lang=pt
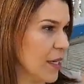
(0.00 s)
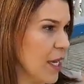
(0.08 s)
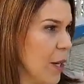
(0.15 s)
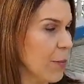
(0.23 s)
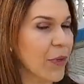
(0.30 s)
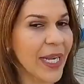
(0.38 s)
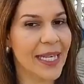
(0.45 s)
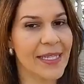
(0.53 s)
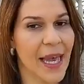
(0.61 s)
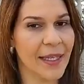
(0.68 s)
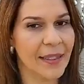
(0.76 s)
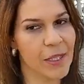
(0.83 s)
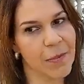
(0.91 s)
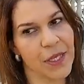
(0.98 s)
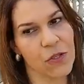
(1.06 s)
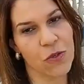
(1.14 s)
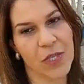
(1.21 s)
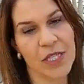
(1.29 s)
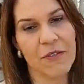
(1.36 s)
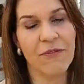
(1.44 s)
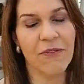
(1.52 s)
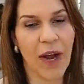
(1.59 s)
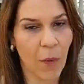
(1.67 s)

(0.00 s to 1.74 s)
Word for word: Por que certas pessoas vão